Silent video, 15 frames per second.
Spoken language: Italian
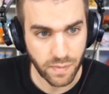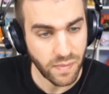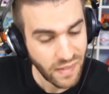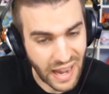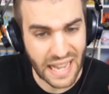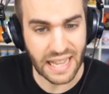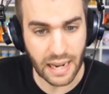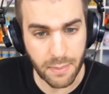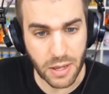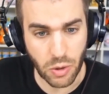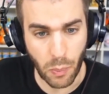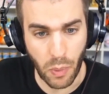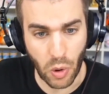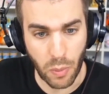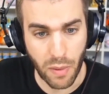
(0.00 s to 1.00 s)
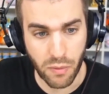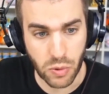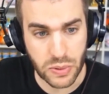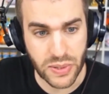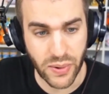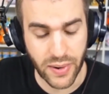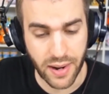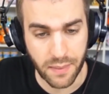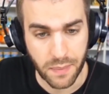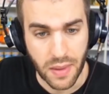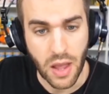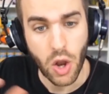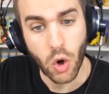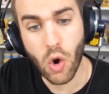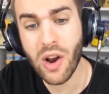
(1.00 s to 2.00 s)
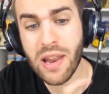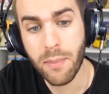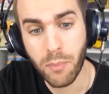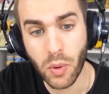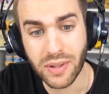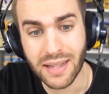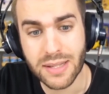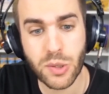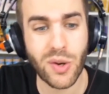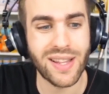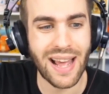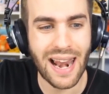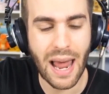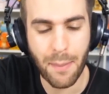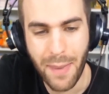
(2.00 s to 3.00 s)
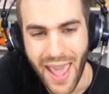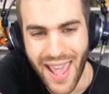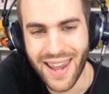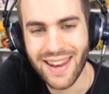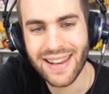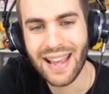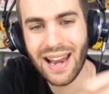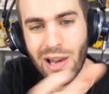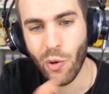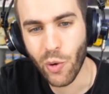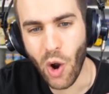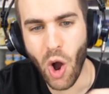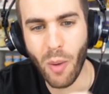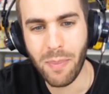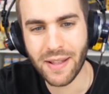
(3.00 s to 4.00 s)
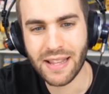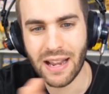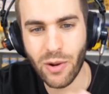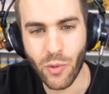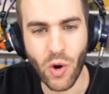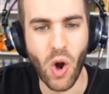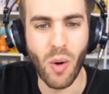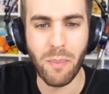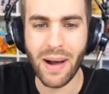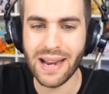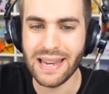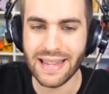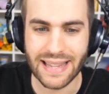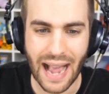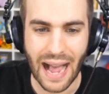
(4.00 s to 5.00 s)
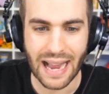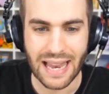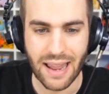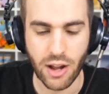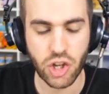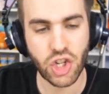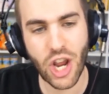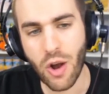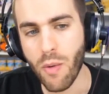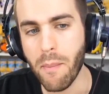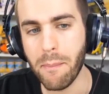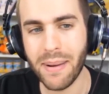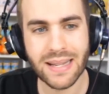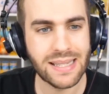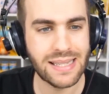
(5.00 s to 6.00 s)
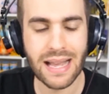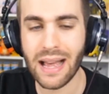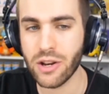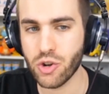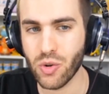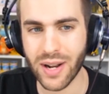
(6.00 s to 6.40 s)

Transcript: Avete capito un po' come funziona? Con l'importazione dall'America all'Europa, dall'Europa all'Italia, c'è un passaggio,